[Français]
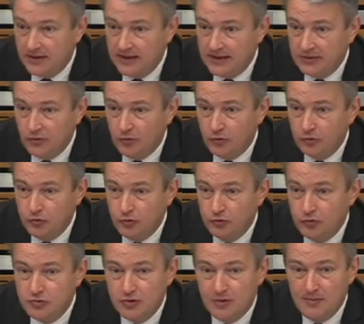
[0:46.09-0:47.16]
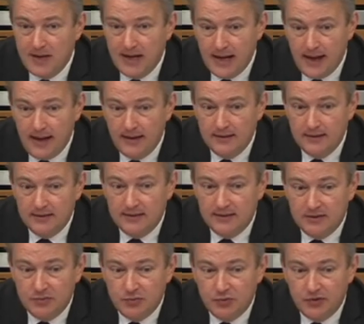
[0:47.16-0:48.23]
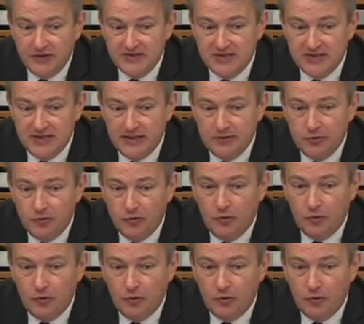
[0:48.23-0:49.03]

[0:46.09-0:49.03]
et donc nous, nous sommes là pour essayer de